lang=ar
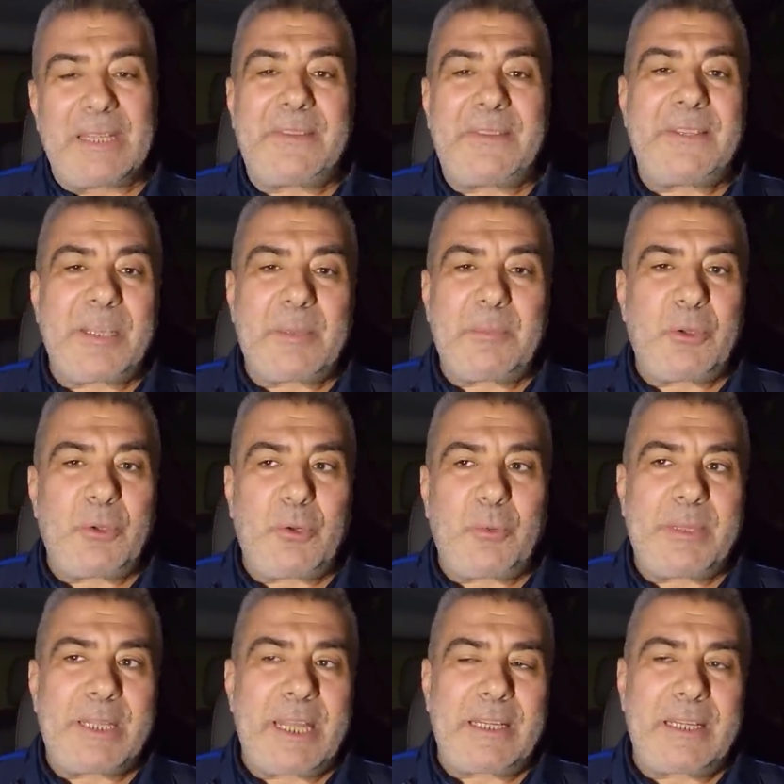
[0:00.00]
كثير
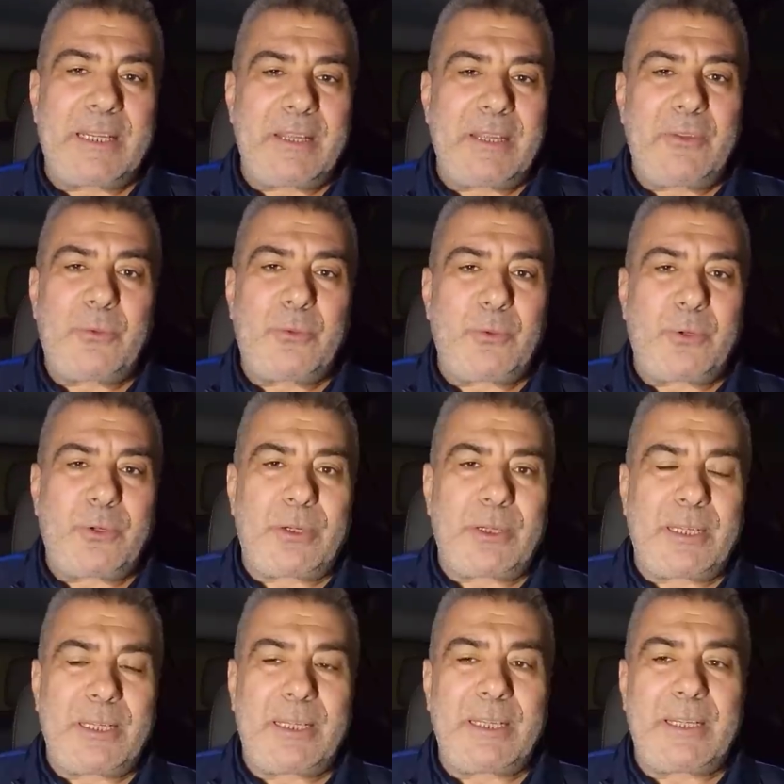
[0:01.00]
منهم كان ينظر
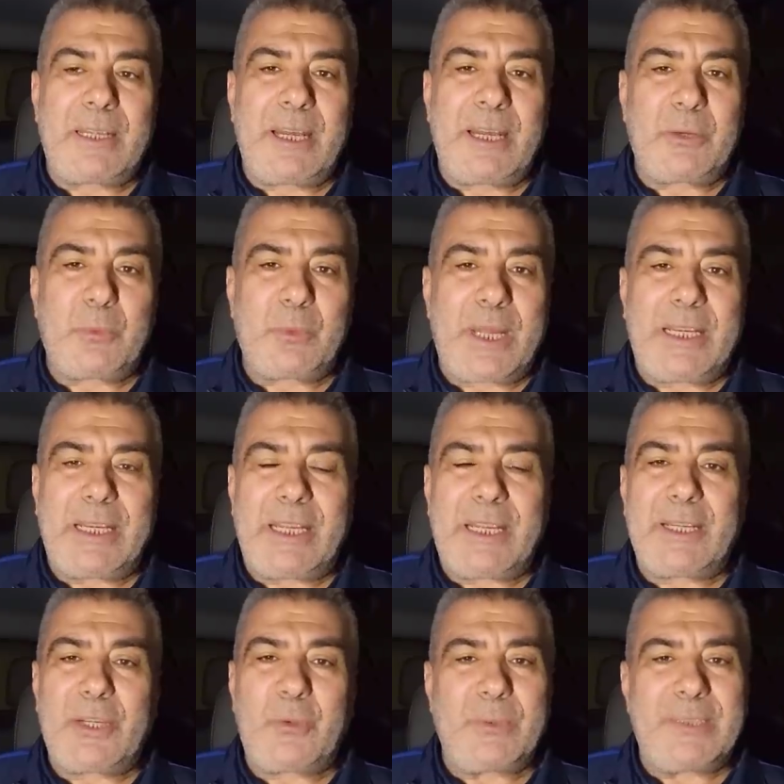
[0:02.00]
لقارون
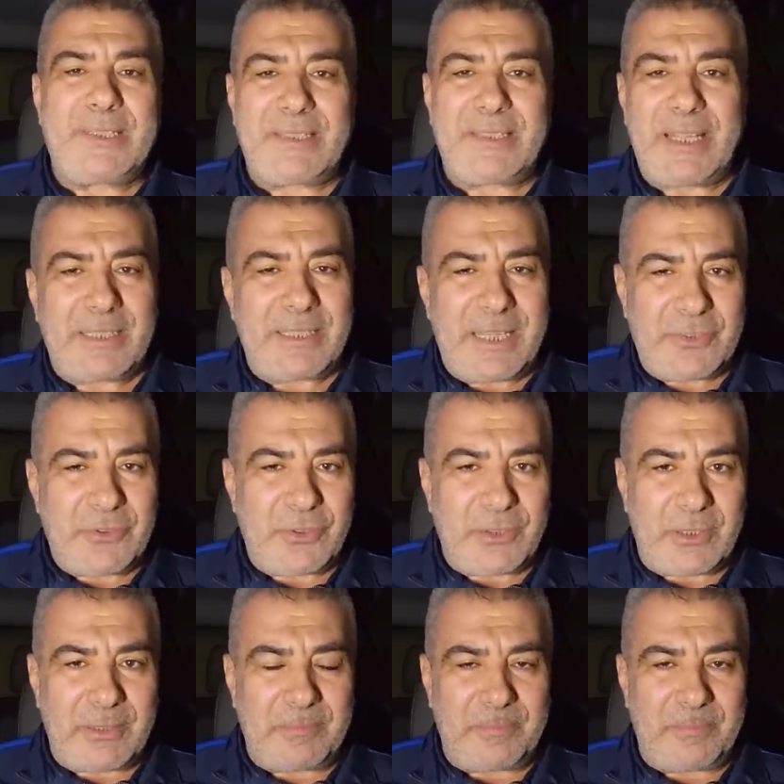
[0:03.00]
على أنه إنسان
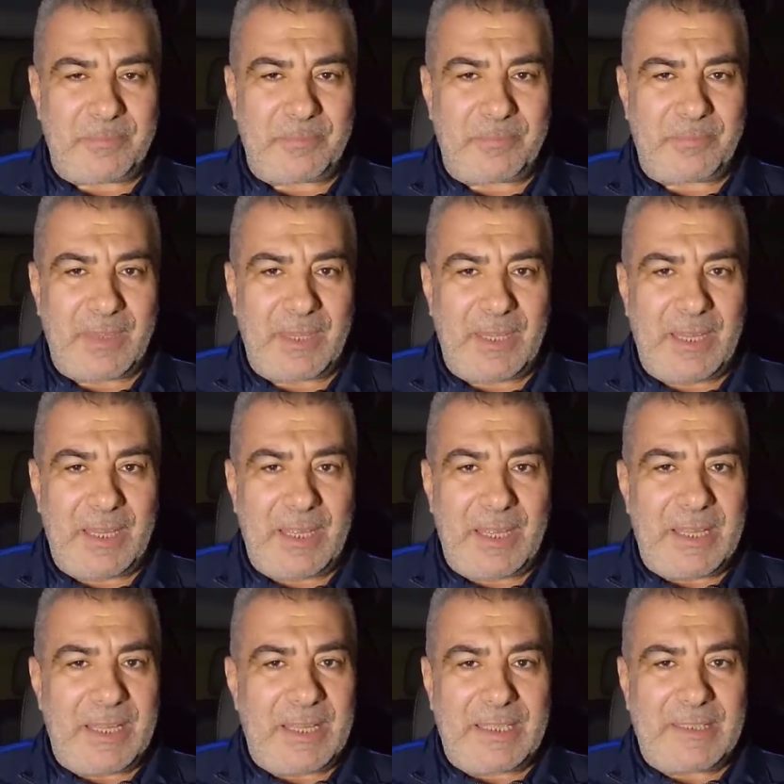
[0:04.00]
ناجح
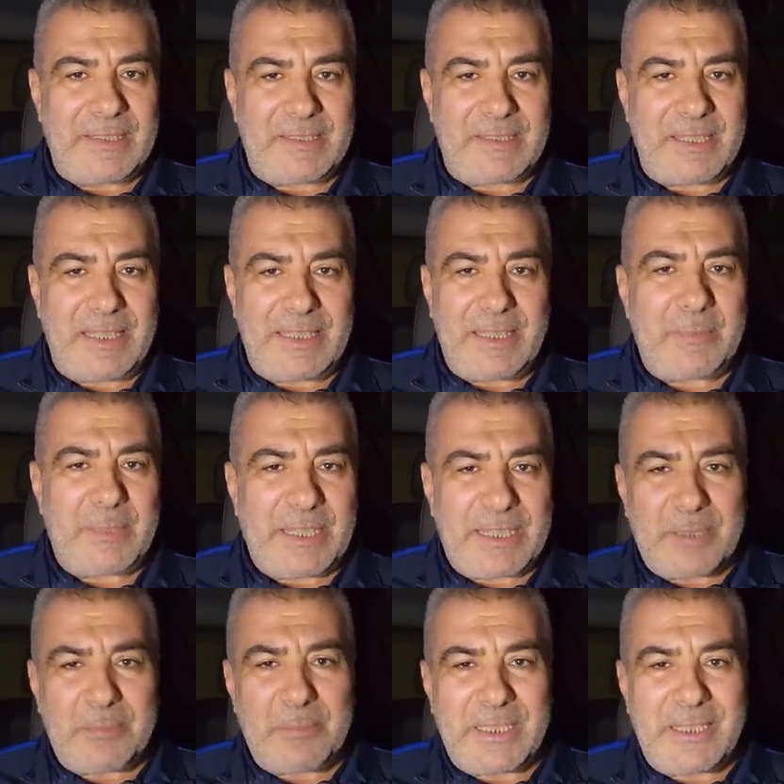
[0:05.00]
إنسان
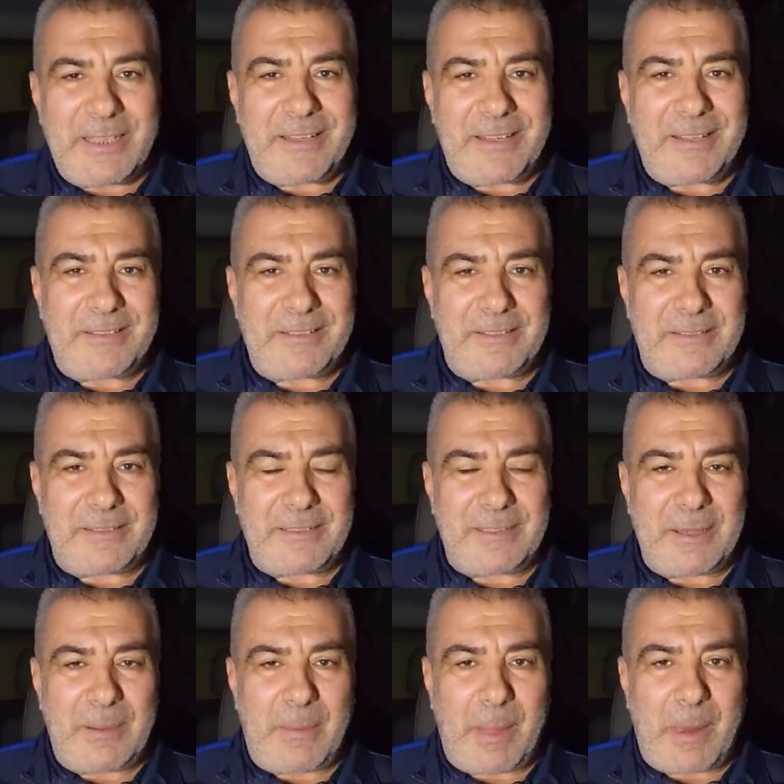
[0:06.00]
يملك المليارات
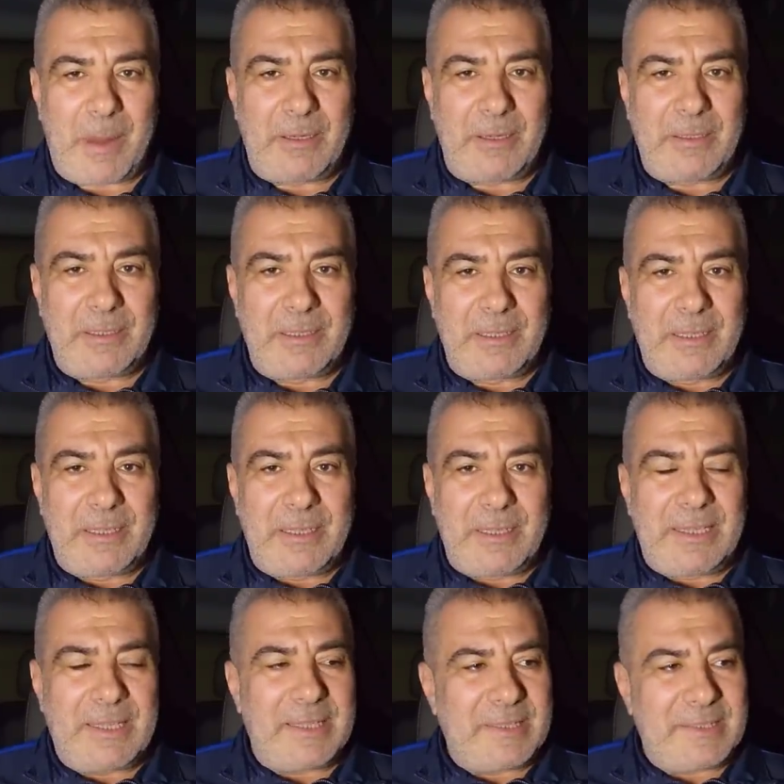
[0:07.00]

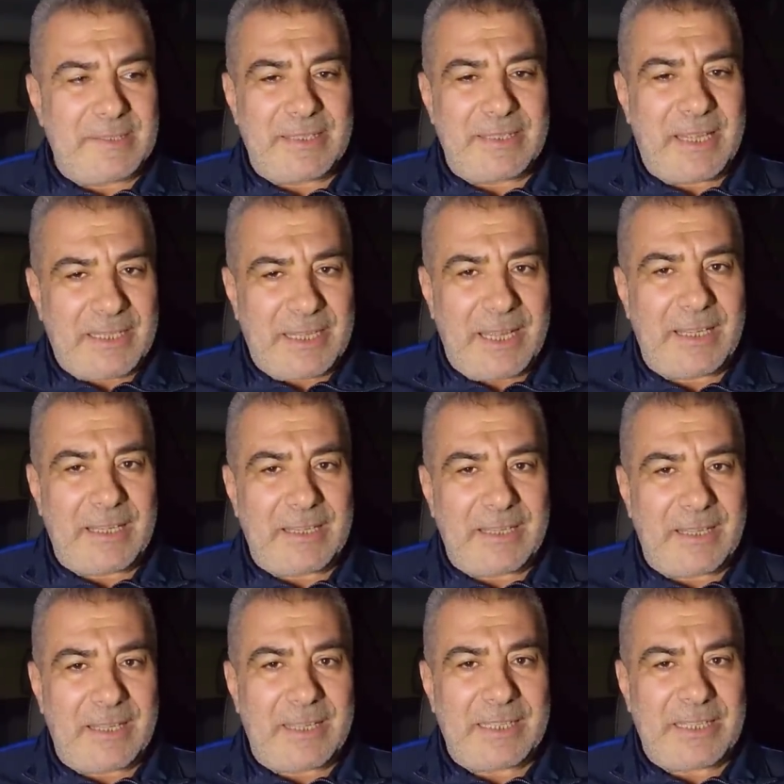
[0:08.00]
إنسان
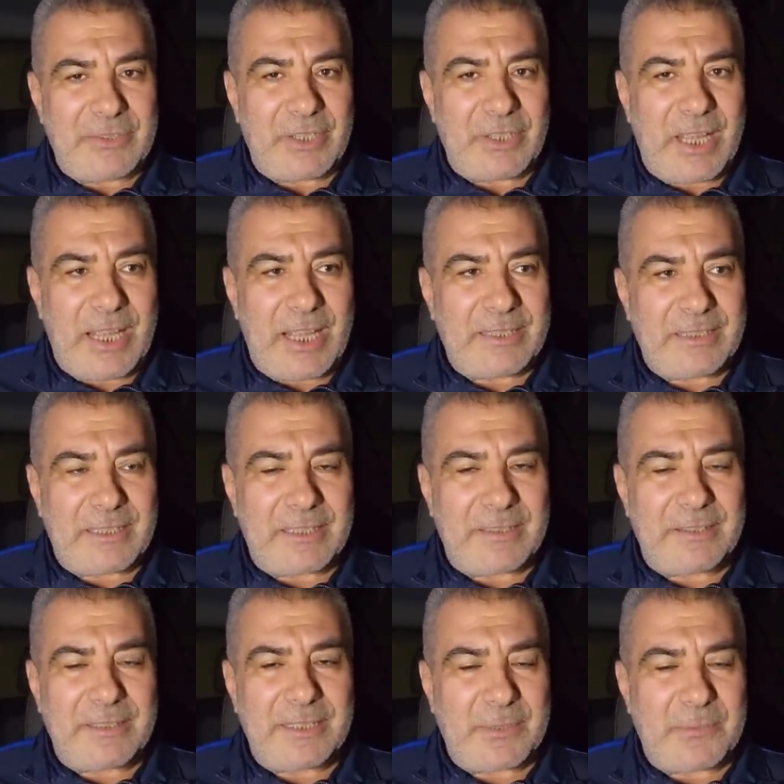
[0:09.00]
حقق نجاحات
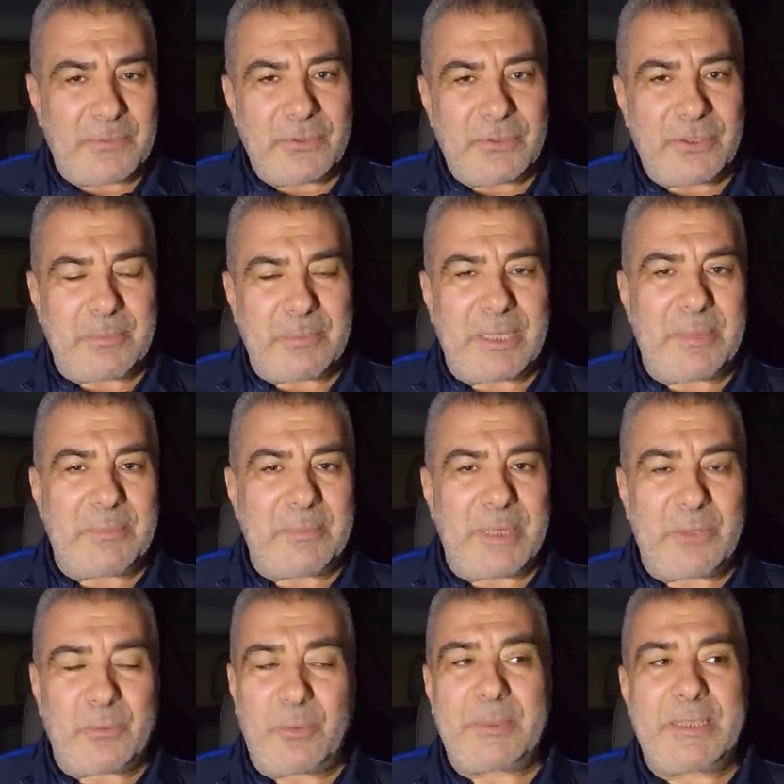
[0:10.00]
كثيرة في جمع المال